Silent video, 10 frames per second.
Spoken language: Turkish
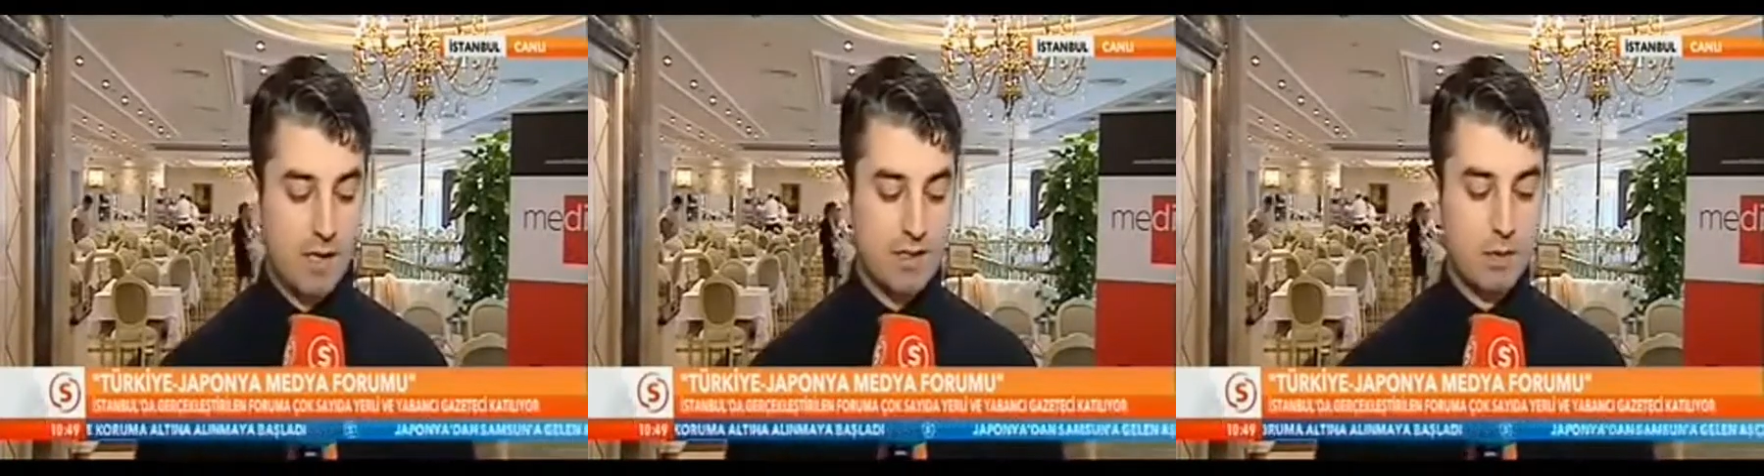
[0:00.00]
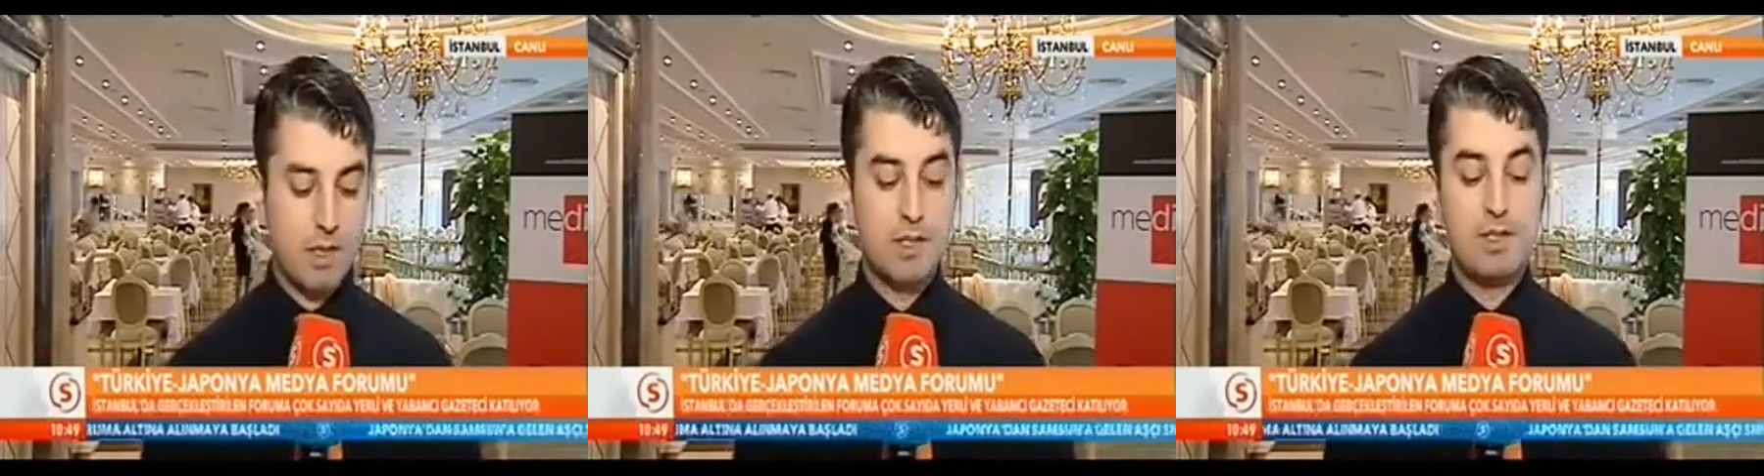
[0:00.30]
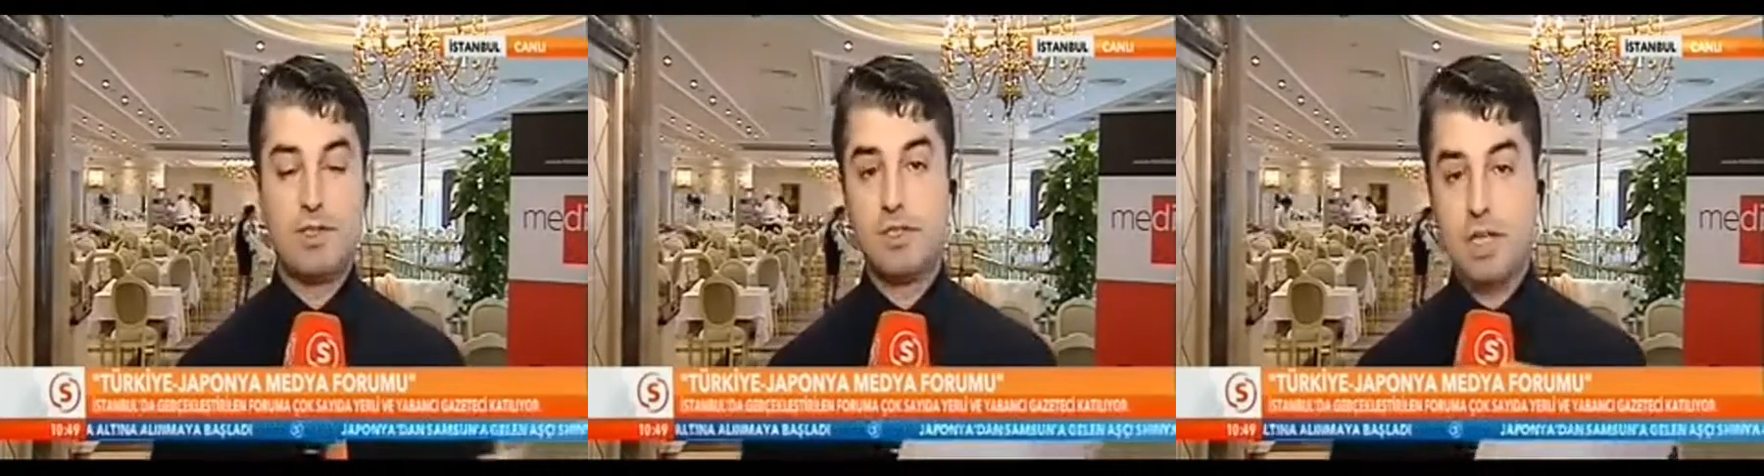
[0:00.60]
aynı
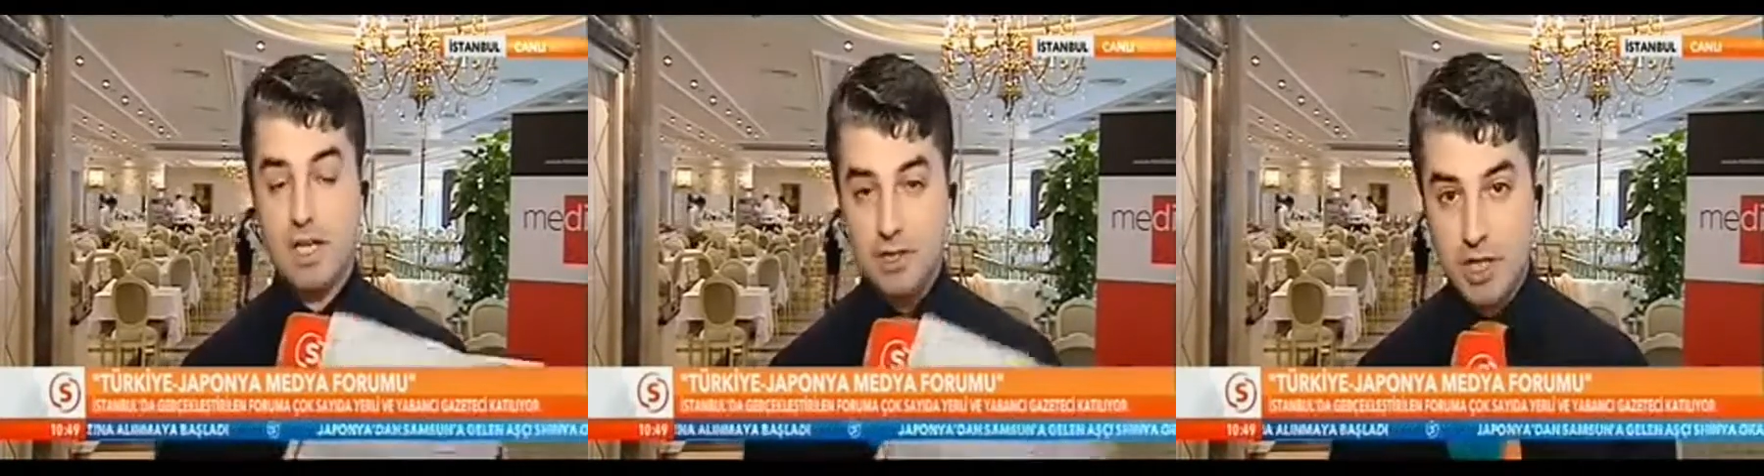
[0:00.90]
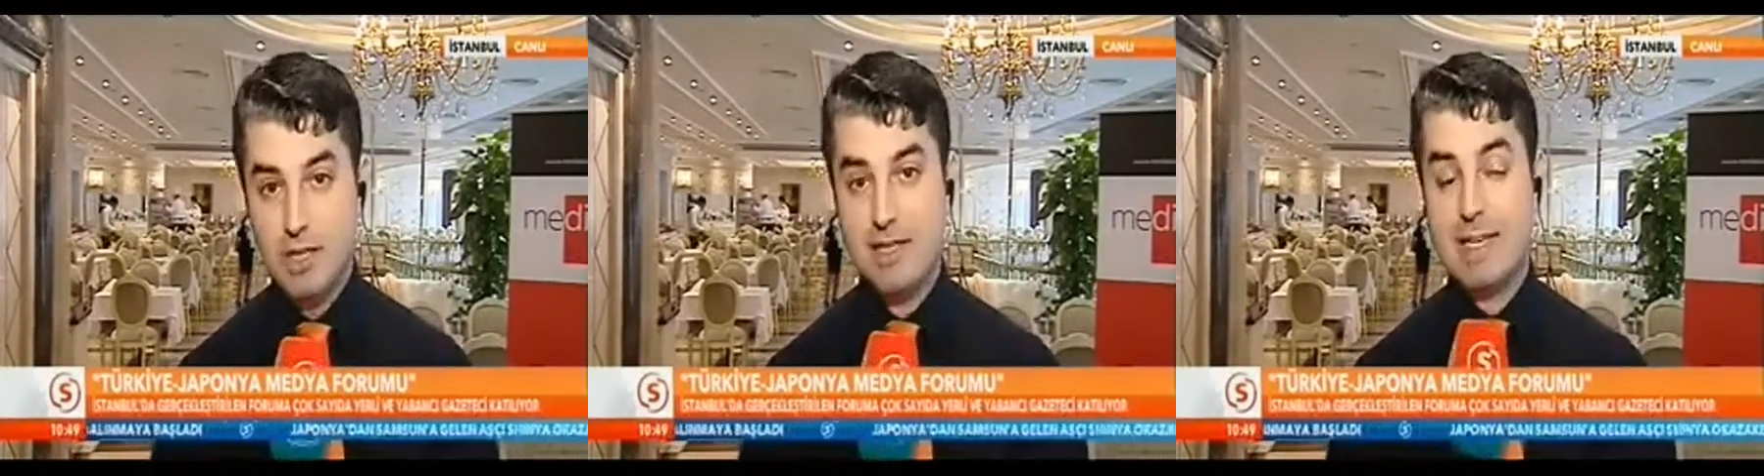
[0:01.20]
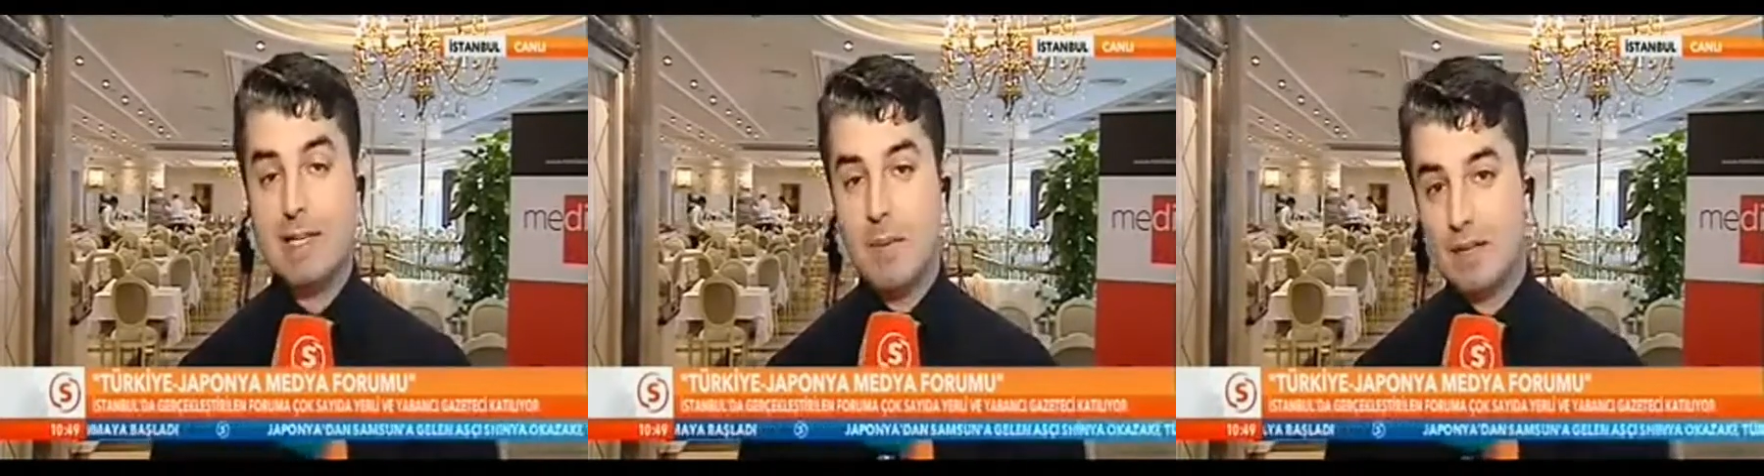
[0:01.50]
zamanda dijital çağda yeni